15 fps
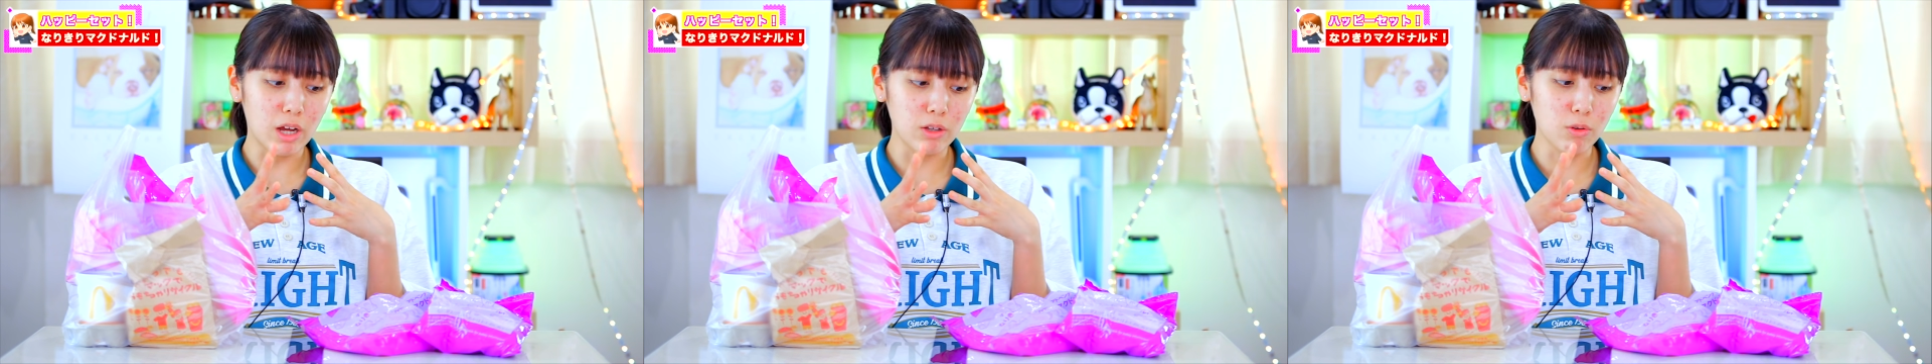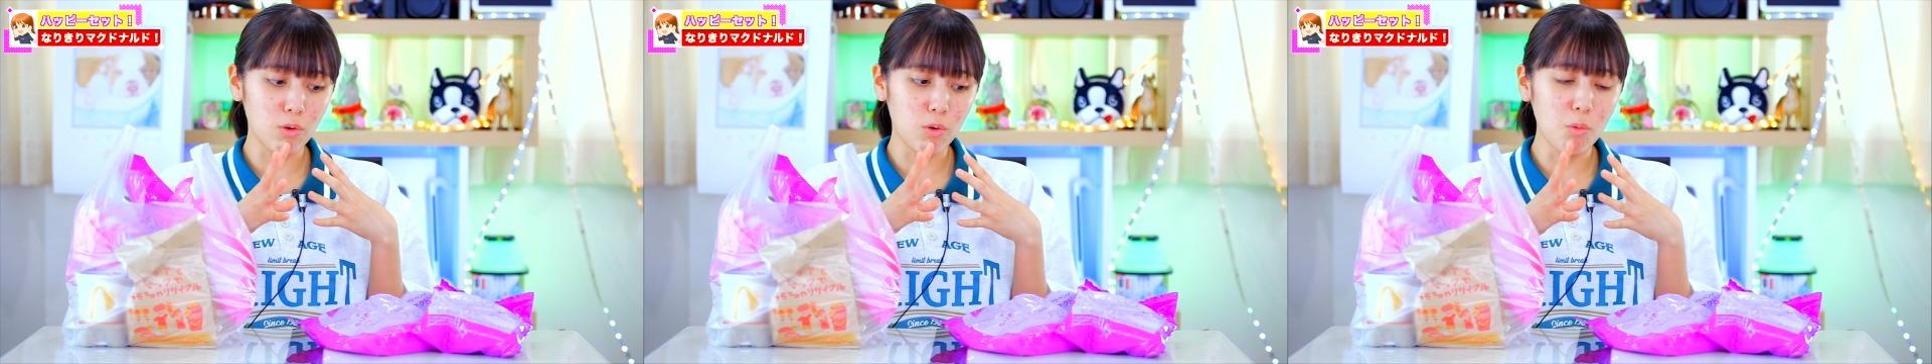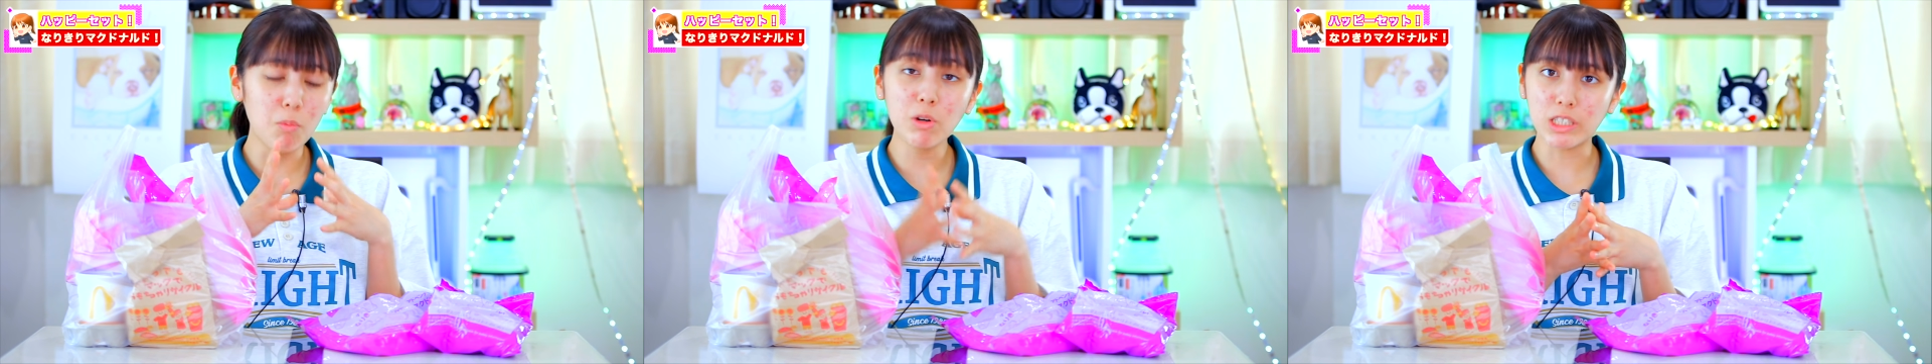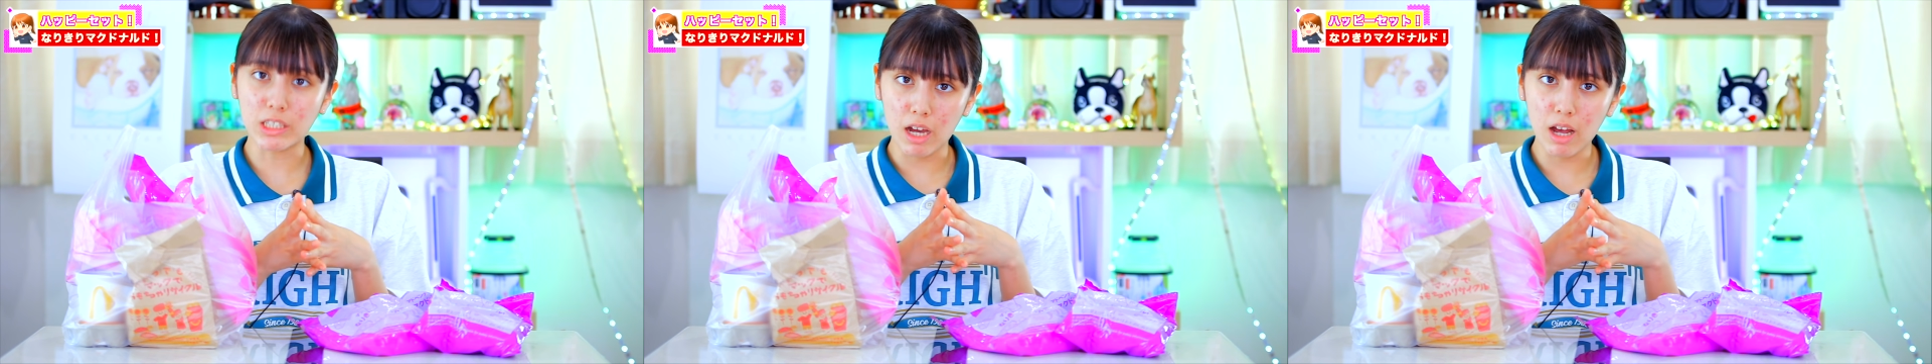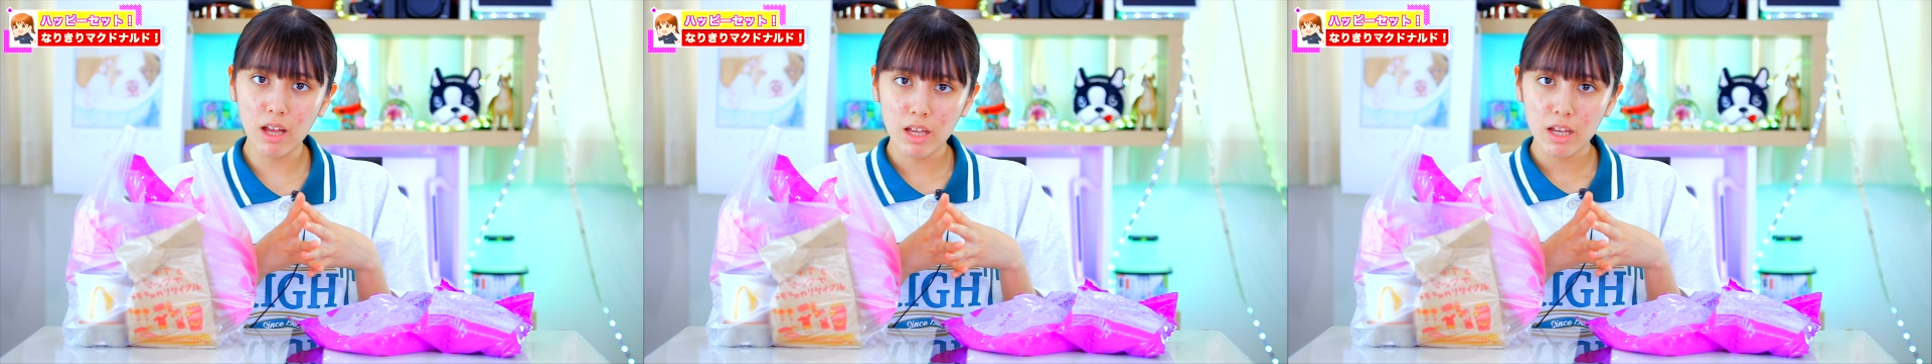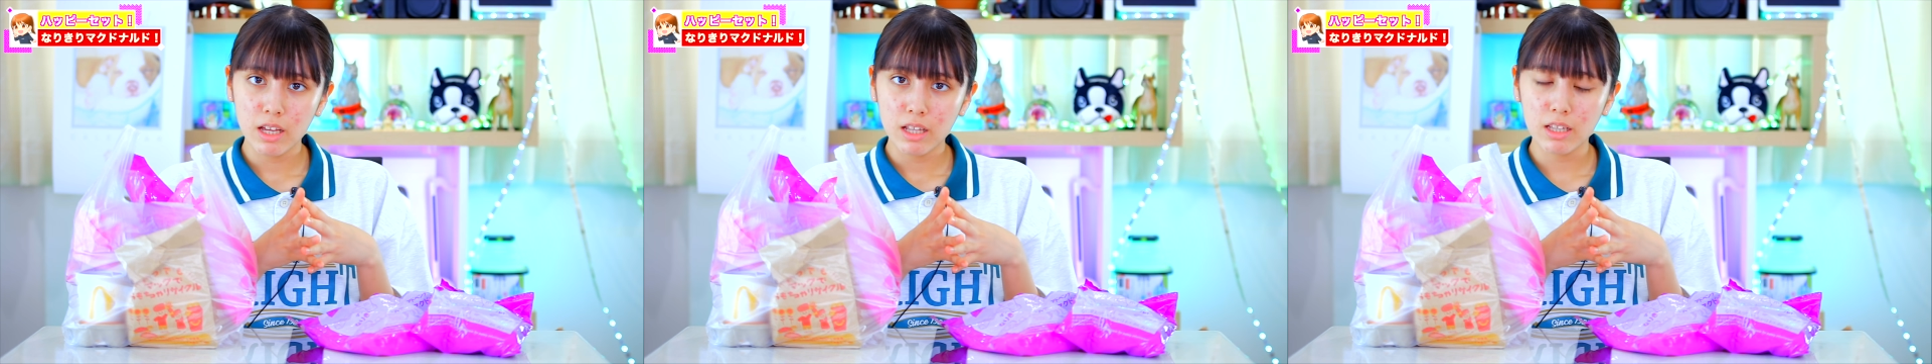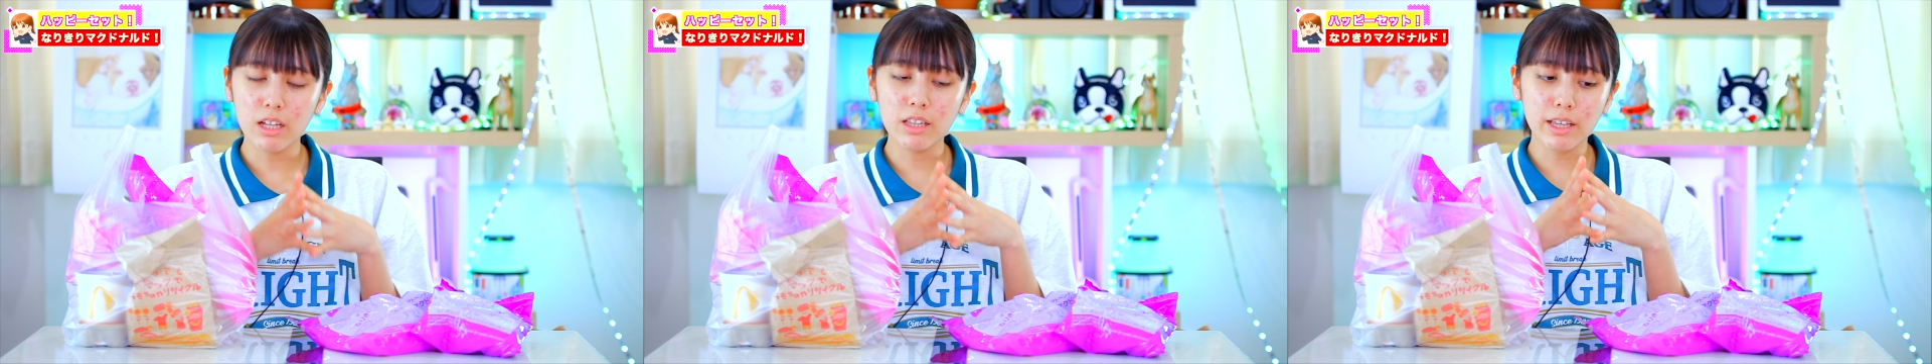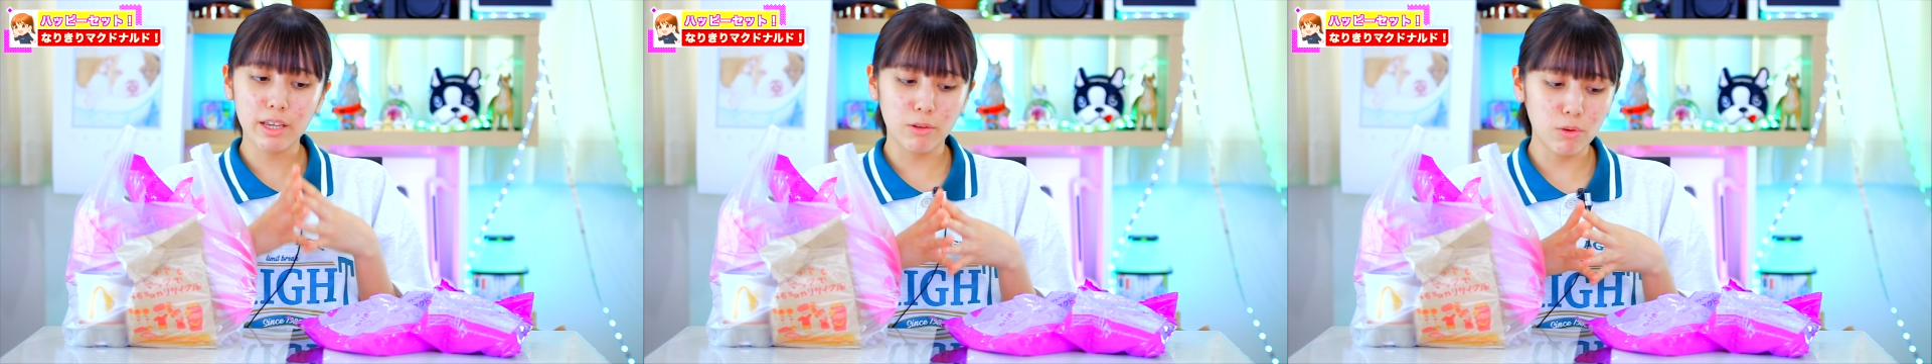あのおもちゃ
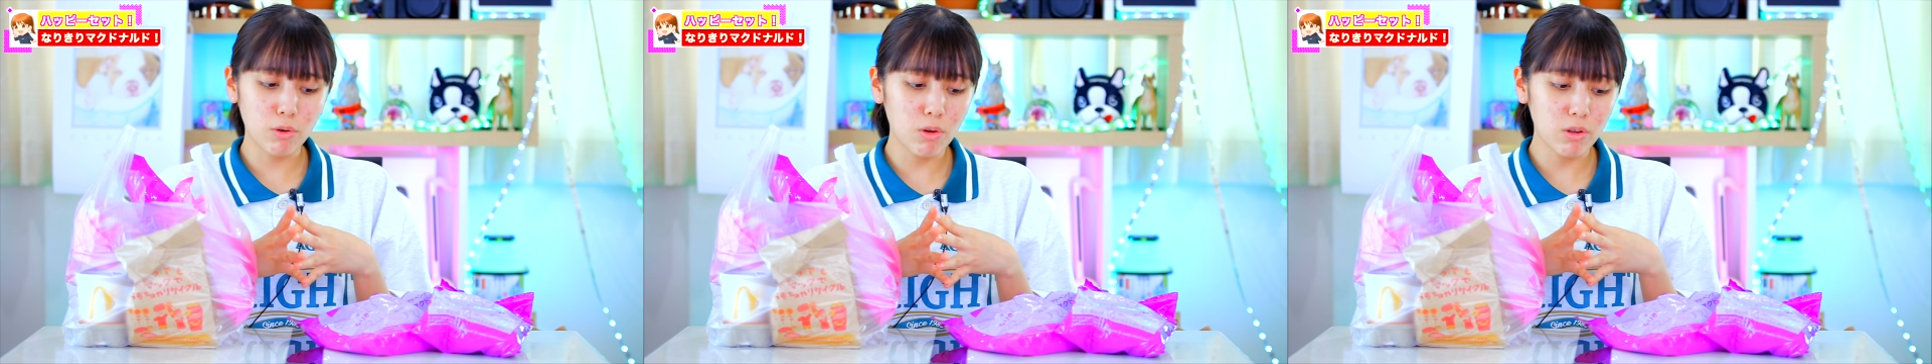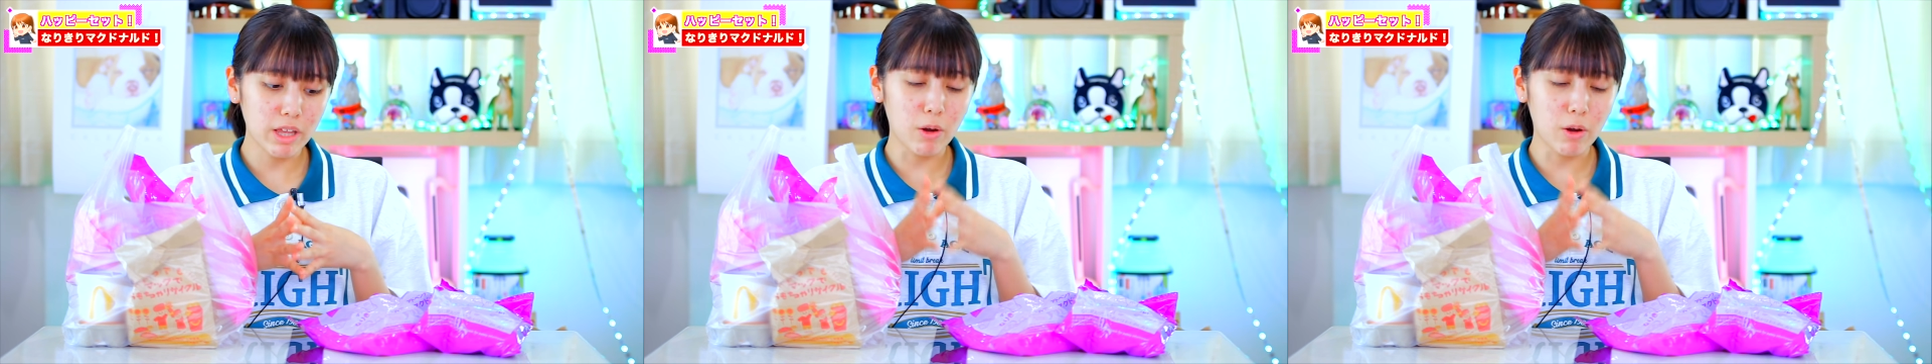なんだけど、